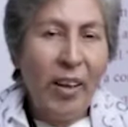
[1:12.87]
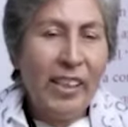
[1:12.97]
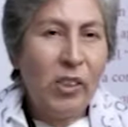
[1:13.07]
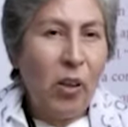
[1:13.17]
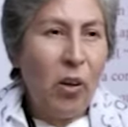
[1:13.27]

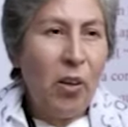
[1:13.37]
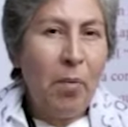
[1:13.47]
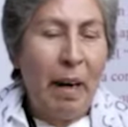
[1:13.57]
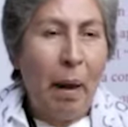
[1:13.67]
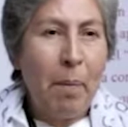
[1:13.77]
es
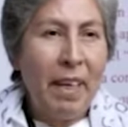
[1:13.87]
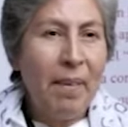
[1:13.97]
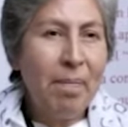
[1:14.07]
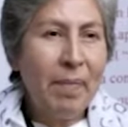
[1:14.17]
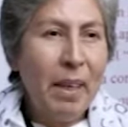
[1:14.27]
todo para
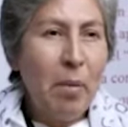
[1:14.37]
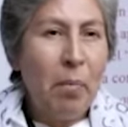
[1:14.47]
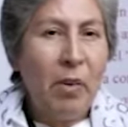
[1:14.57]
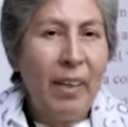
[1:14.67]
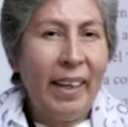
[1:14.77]
mí
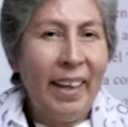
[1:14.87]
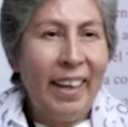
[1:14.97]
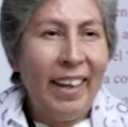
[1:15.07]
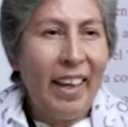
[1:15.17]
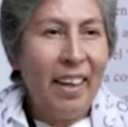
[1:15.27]

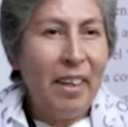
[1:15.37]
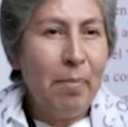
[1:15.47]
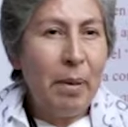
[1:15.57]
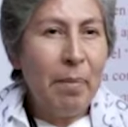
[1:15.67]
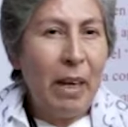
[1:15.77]
porque
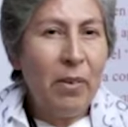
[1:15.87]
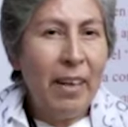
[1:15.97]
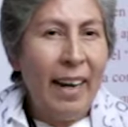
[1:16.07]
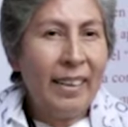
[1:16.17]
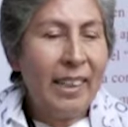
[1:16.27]
en primer
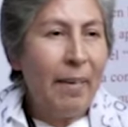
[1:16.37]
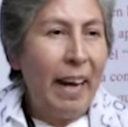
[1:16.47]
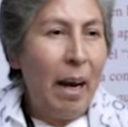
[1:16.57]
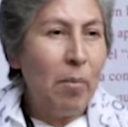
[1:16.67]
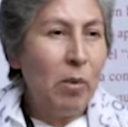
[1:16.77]
lugar
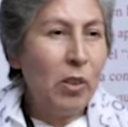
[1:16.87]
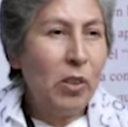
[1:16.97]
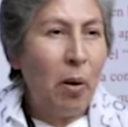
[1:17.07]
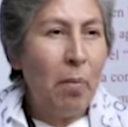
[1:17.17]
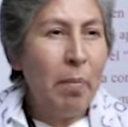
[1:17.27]

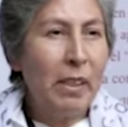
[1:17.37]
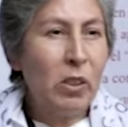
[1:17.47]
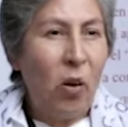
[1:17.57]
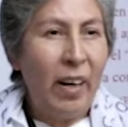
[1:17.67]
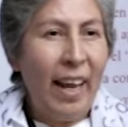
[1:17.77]
trabajamos con
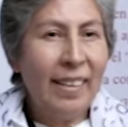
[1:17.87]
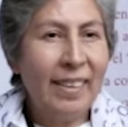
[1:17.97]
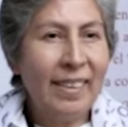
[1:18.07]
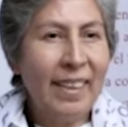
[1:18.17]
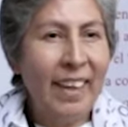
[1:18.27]

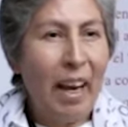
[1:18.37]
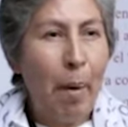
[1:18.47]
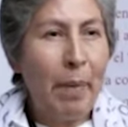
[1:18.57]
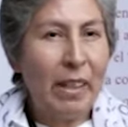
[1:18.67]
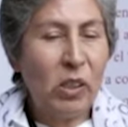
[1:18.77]
personas y
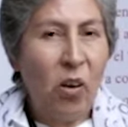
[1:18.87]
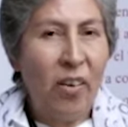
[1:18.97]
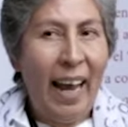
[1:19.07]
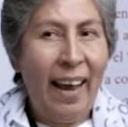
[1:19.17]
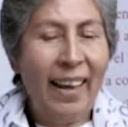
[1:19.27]
la
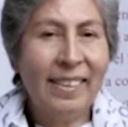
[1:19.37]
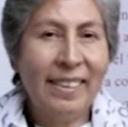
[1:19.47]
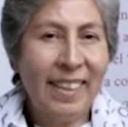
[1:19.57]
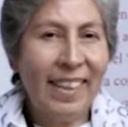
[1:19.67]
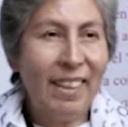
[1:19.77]
persona en
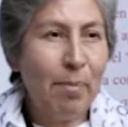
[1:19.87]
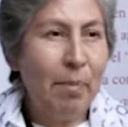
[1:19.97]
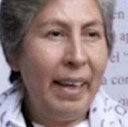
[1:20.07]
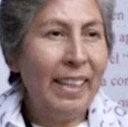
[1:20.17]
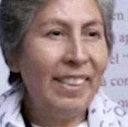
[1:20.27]
sí
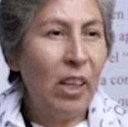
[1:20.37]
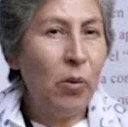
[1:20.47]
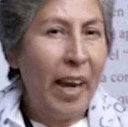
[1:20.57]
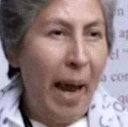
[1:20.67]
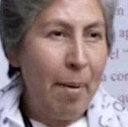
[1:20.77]
es
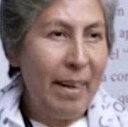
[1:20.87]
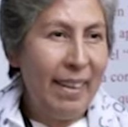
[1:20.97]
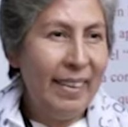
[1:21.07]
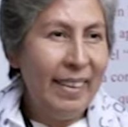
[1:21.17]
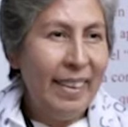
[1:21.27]
educable.
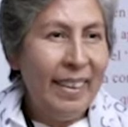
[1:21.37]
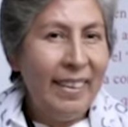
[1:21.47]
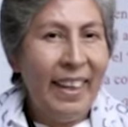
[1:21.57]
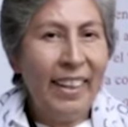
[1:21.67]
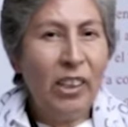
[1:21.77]

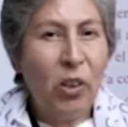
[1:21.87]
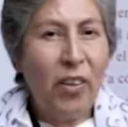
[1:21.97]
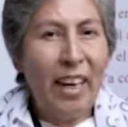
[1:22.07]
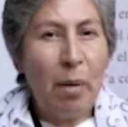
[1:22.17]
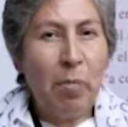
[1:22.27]
Tiene
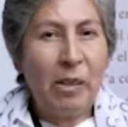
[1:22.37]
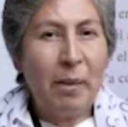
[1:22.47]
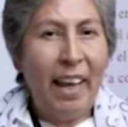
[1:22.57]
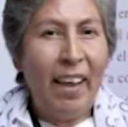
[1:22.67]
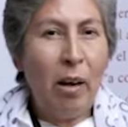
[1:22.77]
toda la
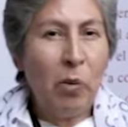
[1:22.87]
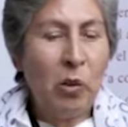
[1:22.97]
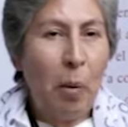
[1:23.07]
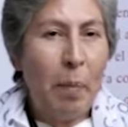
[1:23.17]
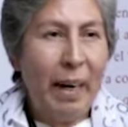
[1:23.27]
posibilidad del
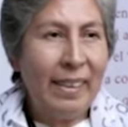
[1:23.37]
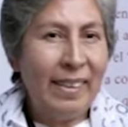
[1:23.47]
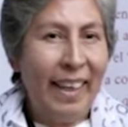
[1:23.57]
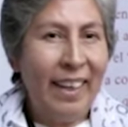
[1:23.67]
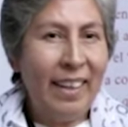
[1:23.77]
mundo para
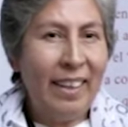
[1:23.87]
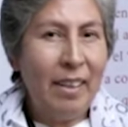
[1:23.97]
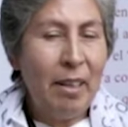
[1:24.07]
ser